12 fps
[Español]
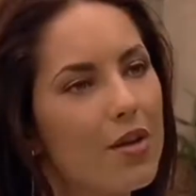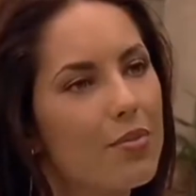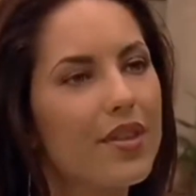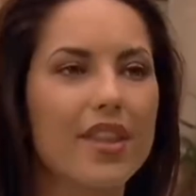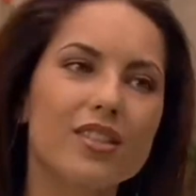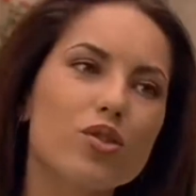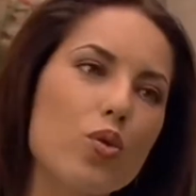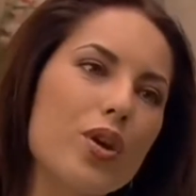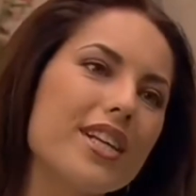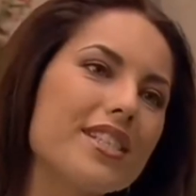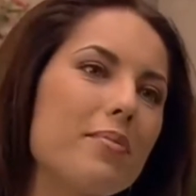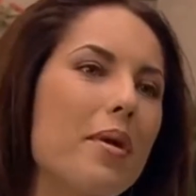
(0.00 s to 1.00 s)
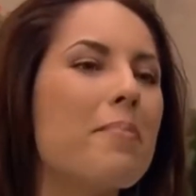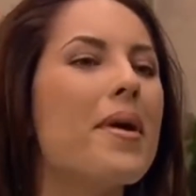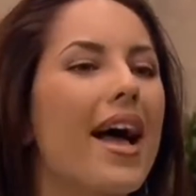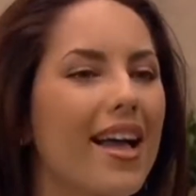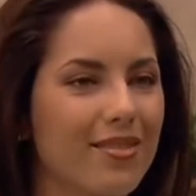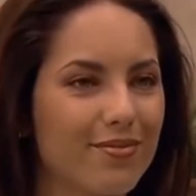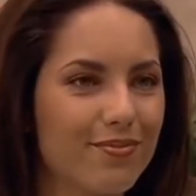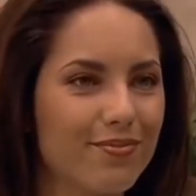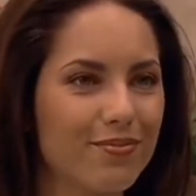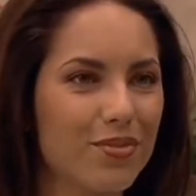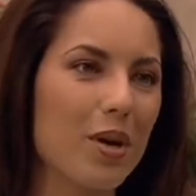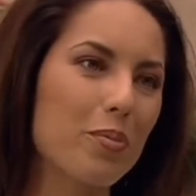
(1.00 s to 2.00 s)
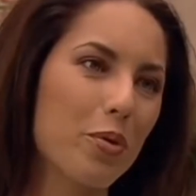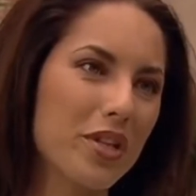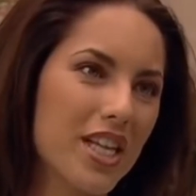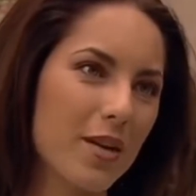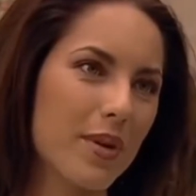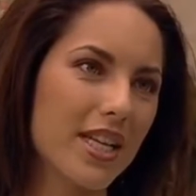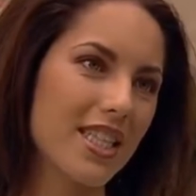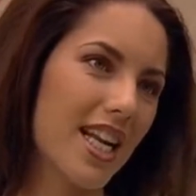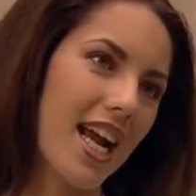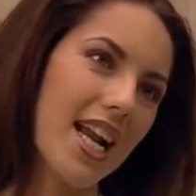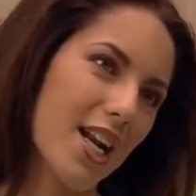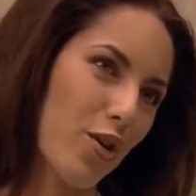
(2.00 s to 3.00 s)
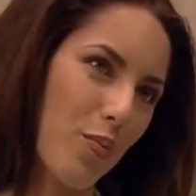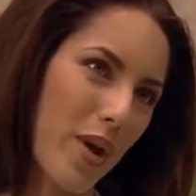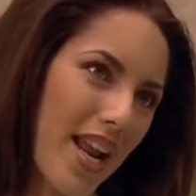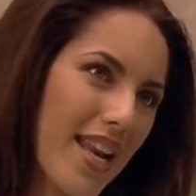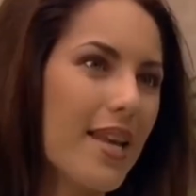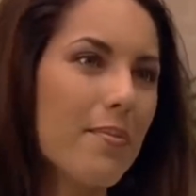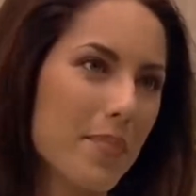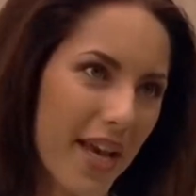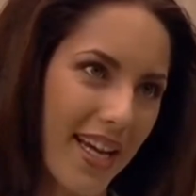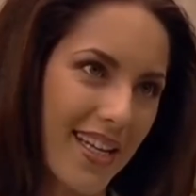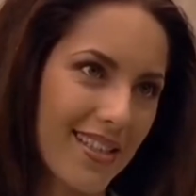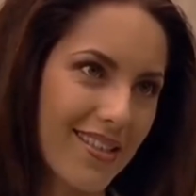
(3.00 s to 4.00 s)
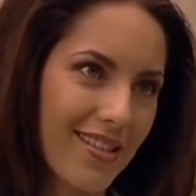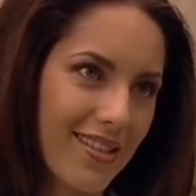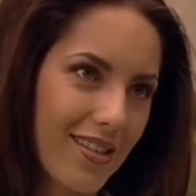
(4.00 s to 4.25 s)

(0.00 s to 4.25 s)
Mientras tú cuidas a mamá, voy a aprovechar para entregar la ropa limpia, Cris.